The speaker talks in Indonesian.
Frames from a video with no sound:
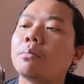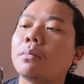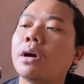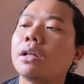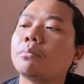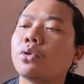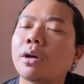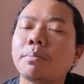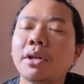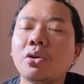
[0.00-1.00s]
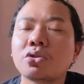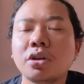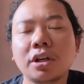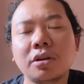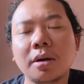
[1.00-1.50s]
ah bukan pinlock
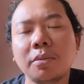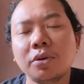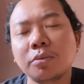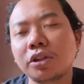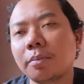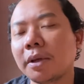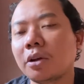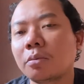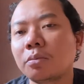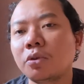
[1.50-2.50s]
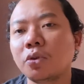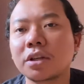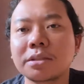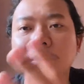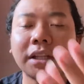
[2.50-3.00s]
sorry kenapa gue nyebutnya pinlock mulu
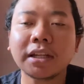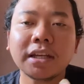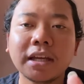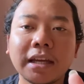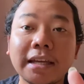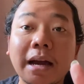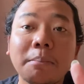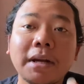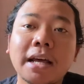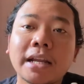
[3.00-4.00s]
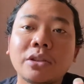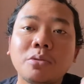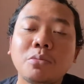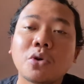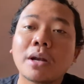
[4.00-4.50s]
sebenarnya yang benar itu
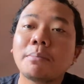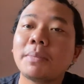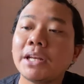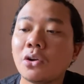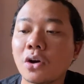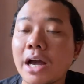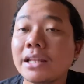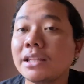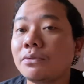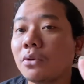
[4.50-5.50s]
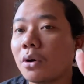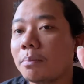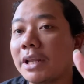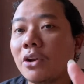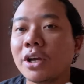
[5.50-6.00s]
bukan pinlock anti fog
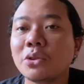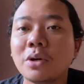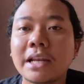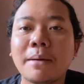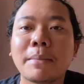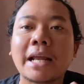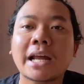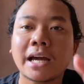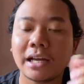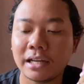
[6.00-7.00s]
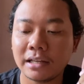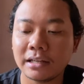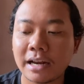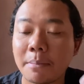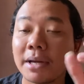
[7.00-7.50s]
pinlock itu adalah merek
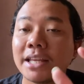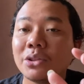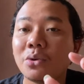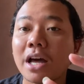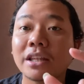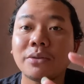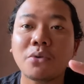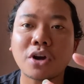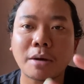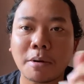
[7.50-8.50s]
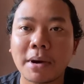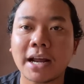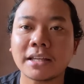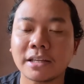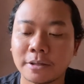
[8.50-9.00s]
namanya itu anti fog nama
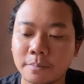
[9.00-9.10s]
barangnya